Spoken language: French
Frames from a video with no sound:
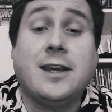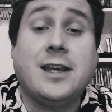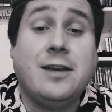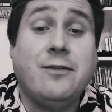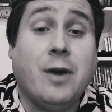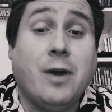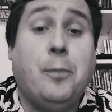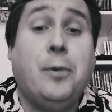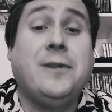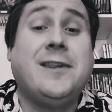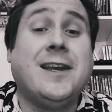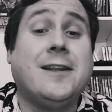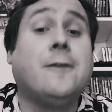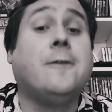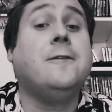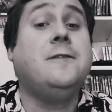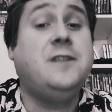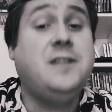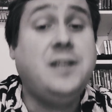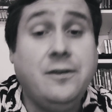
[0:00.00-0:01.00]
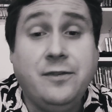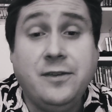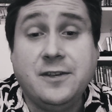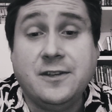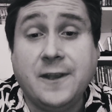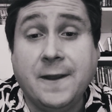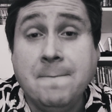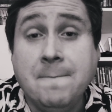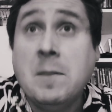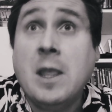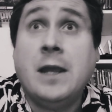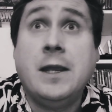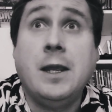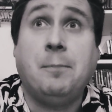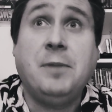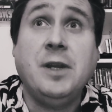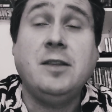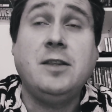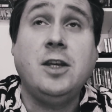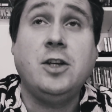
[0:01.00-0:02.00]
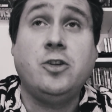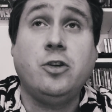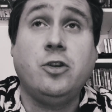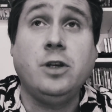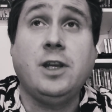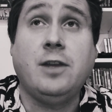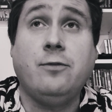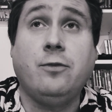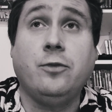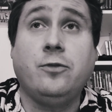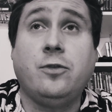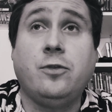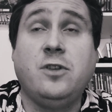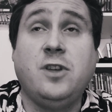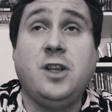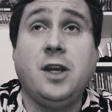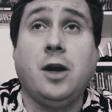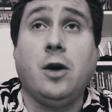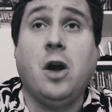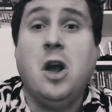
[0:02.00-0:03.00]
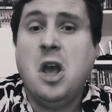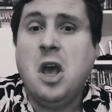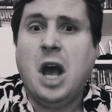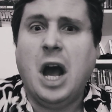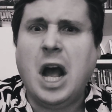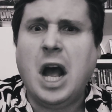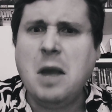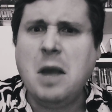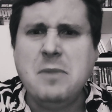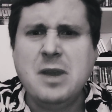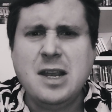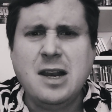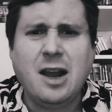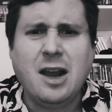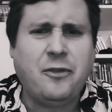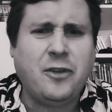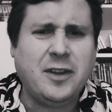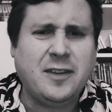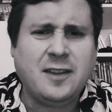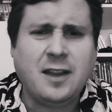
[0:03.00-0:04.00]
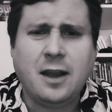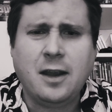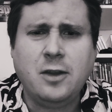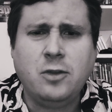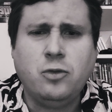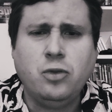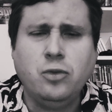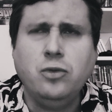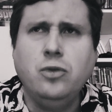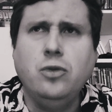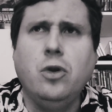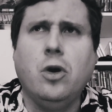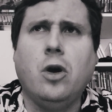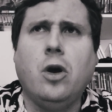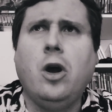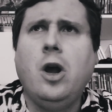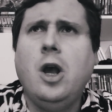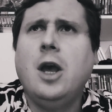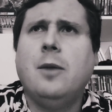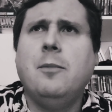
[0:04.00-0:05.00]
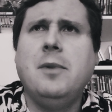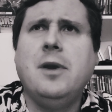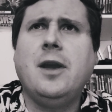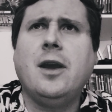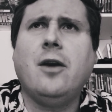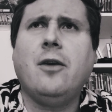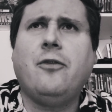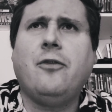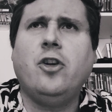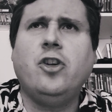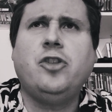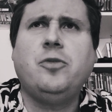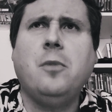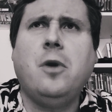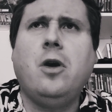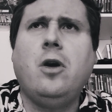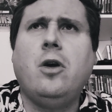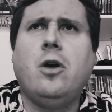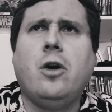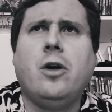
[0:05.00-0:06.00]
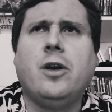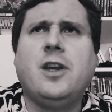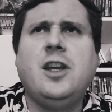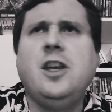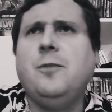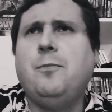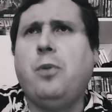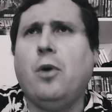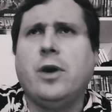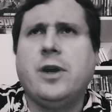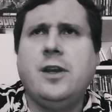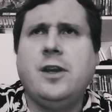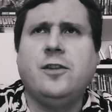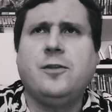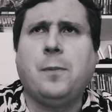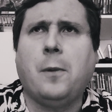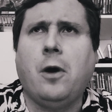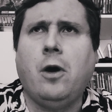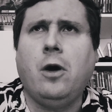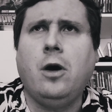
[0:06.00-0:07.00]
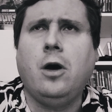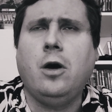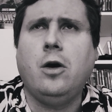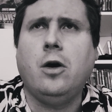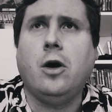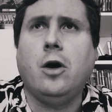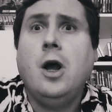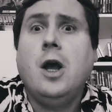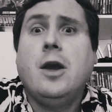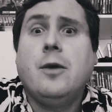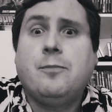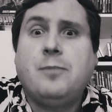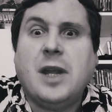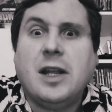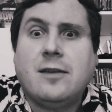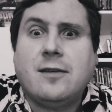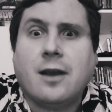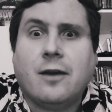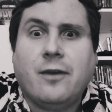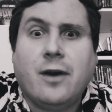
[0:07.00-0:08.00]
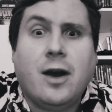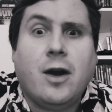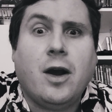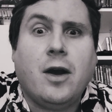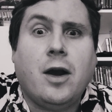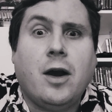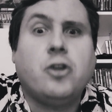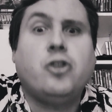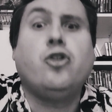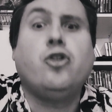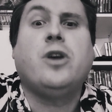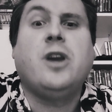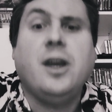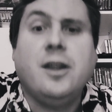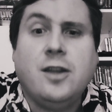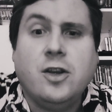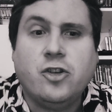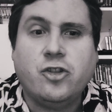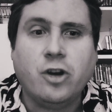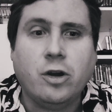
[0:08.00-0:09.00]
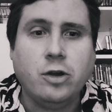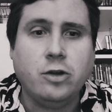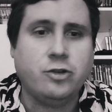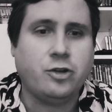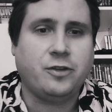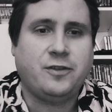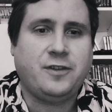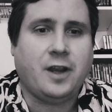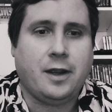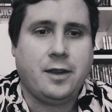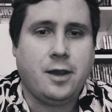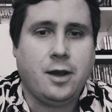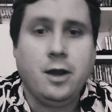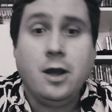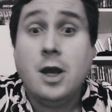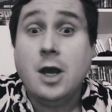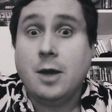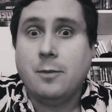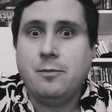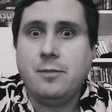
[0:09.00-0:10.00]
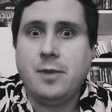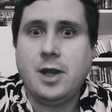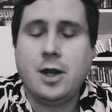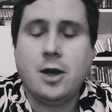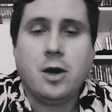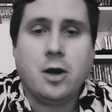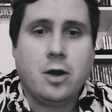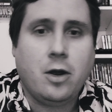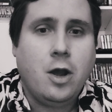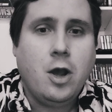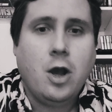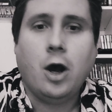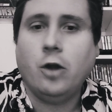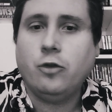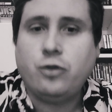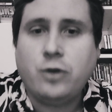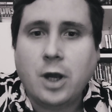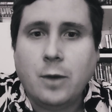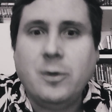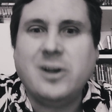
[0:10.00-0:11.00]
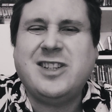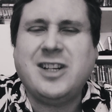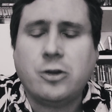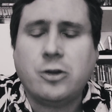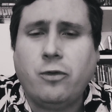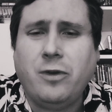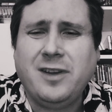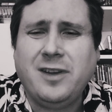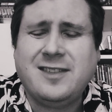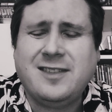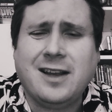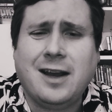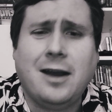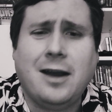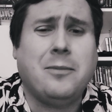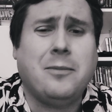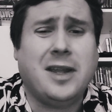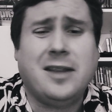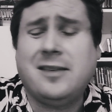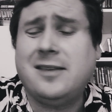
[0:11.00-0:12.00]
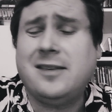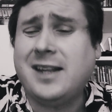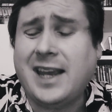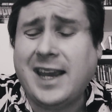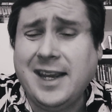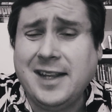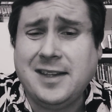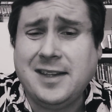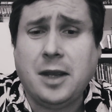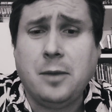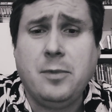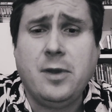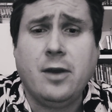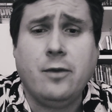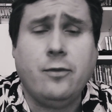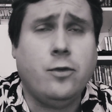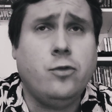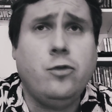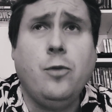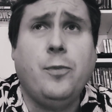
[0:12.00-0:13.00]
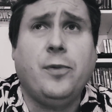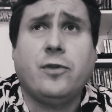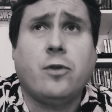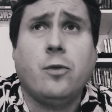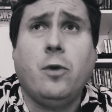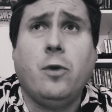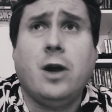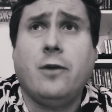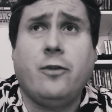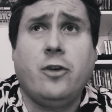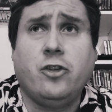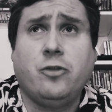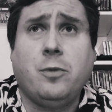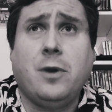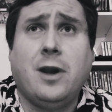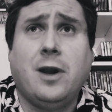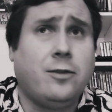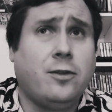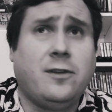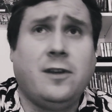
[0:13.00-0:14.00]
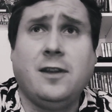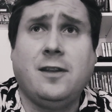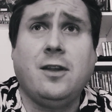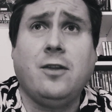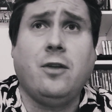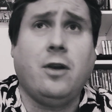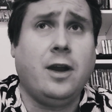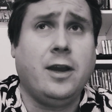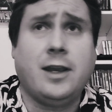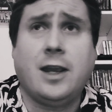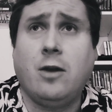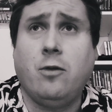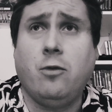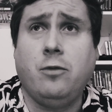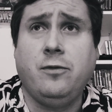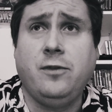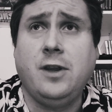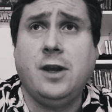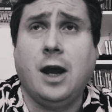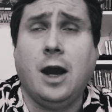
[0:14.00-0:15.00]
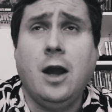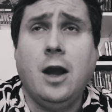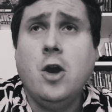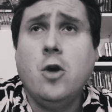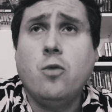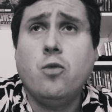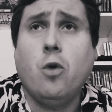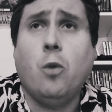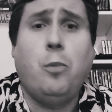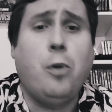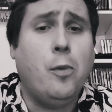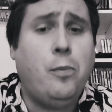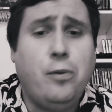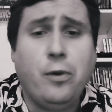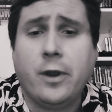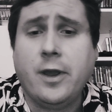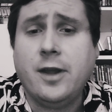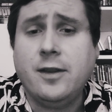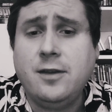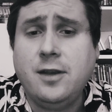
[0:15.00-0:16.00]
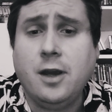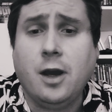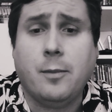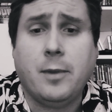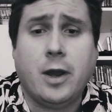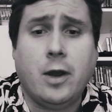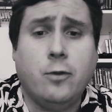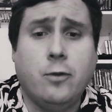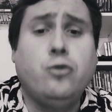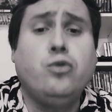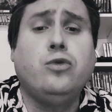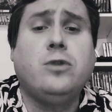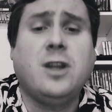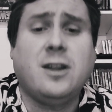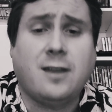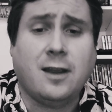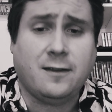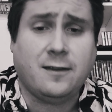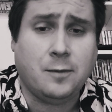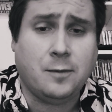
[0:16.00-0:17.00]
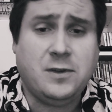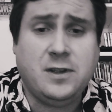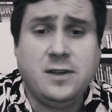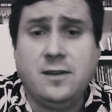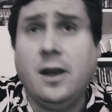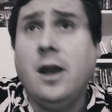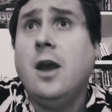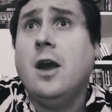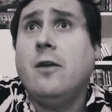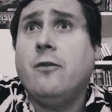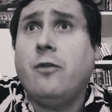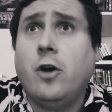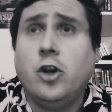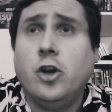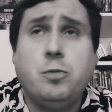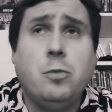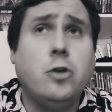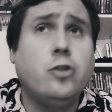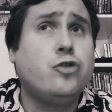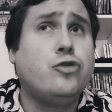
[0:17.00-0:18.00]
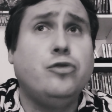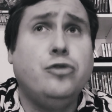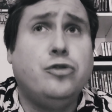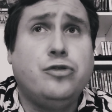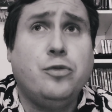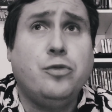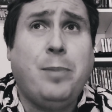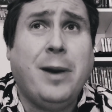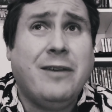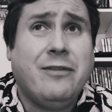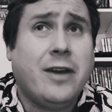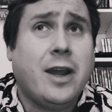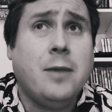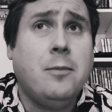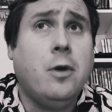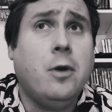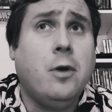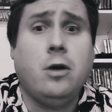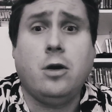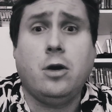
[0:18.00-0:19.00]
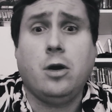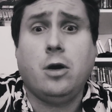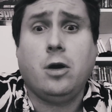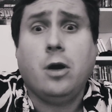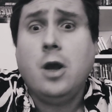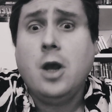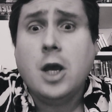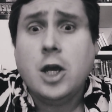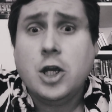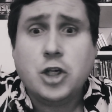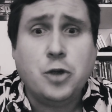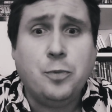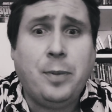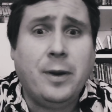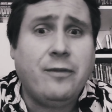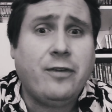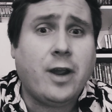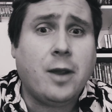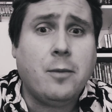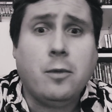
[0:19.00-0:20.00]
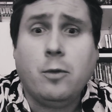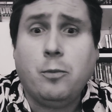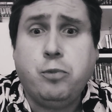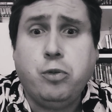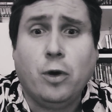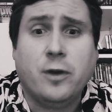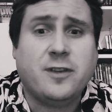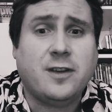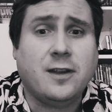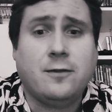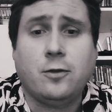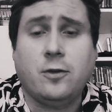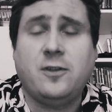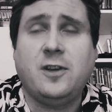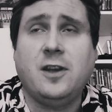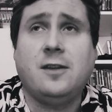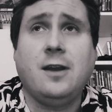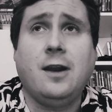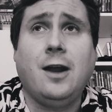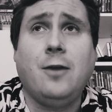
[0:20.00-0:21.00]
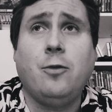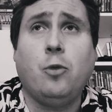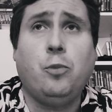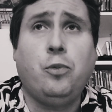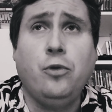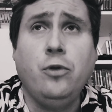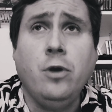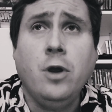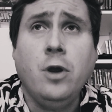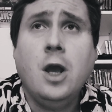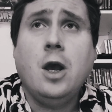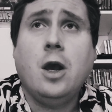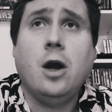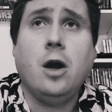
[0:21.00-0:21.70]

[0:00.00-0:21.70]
et qui va peut-être diviser il y a peut-être des gens qui vont se dire ah mais il a fait ça et tout mais franchement qui pour qui il se prend peut-être ça va choquer des gens j'en sais rien mais euh, en tout cas, moi j'ai trouvé ça mais très très bienvenu parce que moi, franchement, la société dans laquelle on vit là, où on peut plus rien dire, bah, où tout est aseptisé, franchement, je, suis pas vraiment, euh, je suis pas vraiment pour cette société là non plus.